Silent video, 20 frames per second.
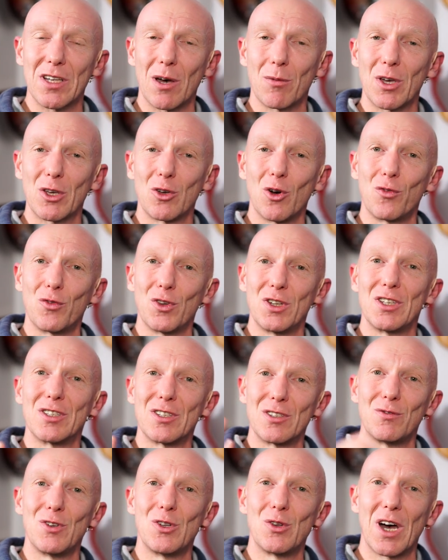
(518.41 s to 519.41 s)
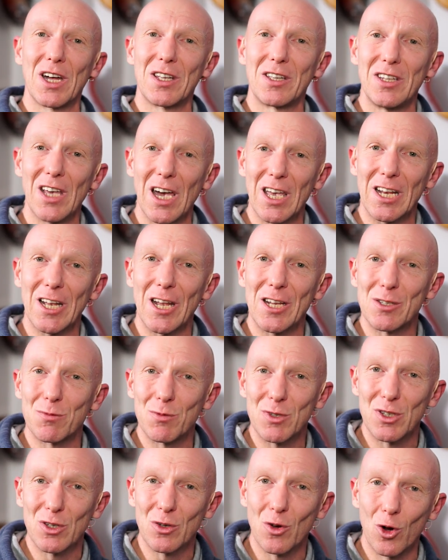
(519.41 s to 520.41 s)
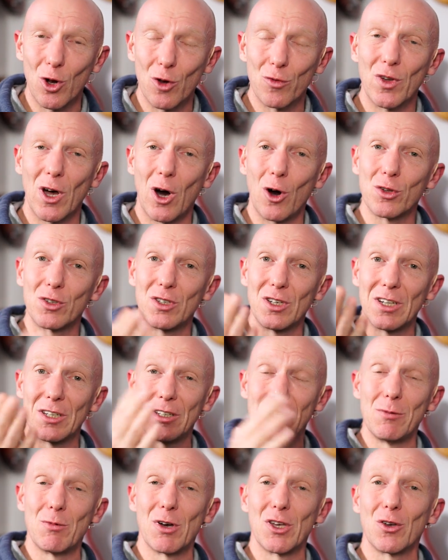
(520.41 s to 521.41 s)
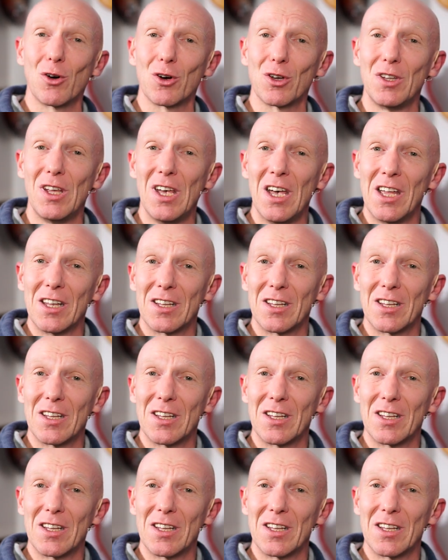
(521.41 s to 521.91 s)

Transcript: Aber ich hoffe, dieses Video hat dir ein kleines bisschen geholfen, auch dir, lieber Jochen,